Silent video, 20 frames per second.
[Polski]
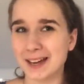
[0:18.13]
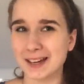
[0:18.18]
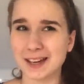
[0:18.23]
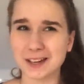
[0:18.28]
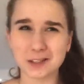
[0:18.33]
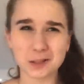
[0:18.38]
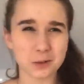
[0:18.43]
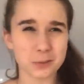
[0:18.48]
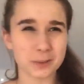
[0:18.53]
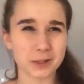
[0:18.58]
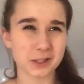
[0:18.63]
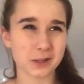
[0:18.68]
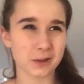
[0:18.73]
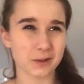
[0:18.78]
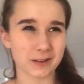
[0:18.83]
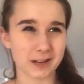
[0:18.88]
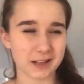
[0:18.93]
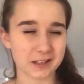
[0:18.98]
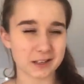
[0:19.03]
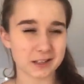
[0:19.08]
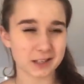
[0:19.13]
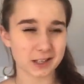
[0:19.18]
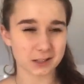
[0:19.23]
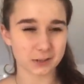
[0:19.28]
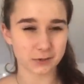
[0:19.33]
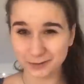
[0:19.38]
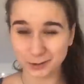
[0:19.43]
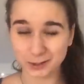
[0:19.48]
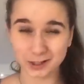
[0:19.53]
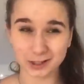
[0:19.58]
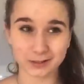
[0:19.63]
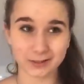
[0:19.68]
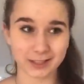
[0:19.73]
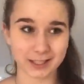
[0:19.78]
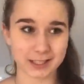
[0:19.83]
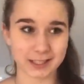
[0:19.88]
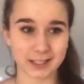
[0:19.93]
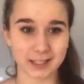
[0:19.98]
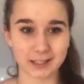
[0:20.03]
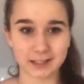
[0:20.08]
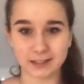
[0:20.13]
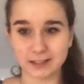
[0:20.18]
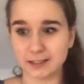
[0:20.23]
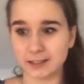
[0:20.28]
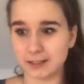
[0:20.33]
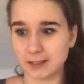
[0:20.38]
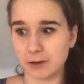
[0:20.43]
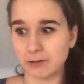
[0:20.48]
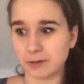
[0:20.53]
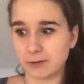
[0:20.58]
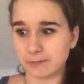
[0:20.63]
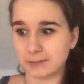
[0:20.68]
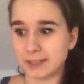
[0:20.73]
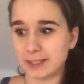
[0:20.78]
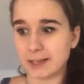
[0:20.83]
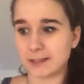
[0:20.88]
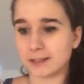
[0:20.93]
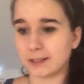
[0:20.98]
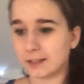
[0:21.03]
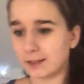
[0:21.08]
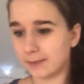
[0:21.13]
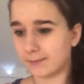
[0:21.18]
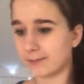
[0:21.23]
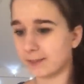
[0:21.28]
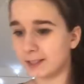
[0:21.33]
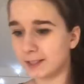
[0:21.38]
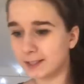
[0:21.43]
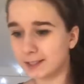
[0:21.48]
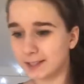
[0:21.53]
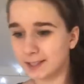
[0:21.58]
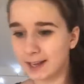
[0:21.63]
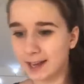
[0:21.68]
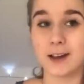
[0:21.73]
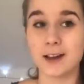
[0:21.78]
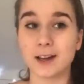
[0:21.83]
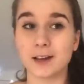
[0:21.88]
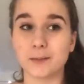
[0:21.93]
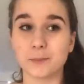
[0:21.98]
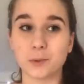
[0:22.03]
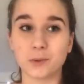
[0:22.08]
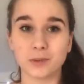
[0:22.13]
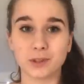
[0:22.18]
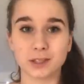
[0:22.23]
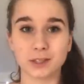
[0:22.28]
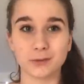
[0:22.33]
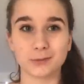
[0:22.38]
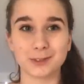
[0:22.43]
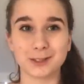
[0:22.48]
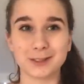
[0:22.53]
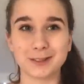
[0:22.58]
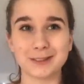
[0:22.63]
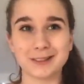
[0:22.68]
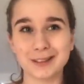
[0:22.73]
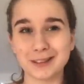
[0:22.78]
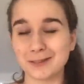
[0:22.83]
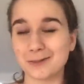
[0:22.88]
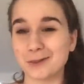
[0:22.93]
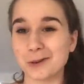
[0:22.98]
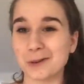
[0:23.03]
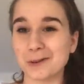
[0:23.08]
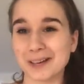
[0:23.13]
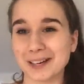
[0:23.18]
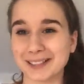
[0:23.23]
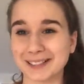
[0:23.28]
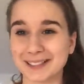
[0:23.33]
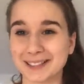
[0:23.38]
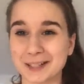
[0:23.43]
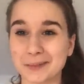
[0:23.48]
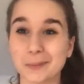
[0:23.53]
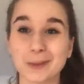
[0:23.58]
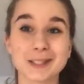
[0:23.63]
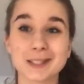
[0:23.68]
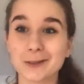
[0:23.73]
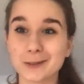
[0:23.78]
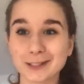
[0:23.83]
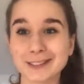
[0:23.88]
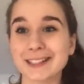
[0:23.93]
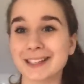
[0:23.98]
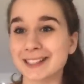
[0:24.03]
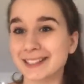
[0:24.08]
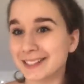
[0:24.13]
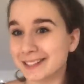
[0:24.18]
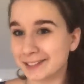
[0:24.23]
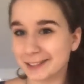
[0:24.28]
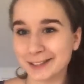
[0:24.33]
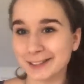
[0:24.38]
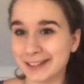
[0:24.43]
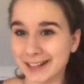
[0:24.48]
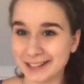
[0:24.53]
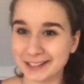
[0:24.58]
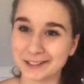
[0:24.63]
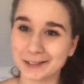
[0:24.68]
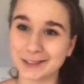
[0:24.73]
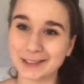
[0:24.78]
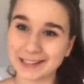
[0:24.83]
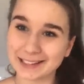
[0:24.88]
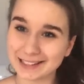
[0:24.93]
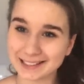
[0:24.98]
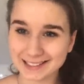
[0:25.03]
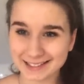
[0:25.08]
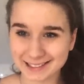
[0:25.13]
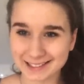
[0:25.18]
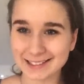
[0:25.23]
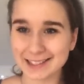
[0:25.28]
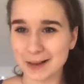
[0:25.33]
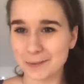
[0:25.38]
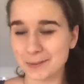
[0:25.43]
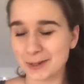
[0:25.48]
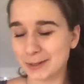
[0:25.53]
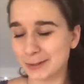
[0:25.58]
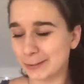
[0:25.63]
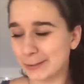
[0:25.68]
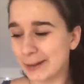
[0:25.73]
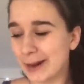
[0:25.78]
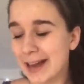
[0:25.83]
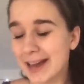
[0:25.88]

Ja nie lubię się ograniczać, wchodzić w jakieś takie całkiem ciasne definicje, e, bo wiecie, w tych reading vlogach trzeba cały czas czytać, no taki jest zamysł.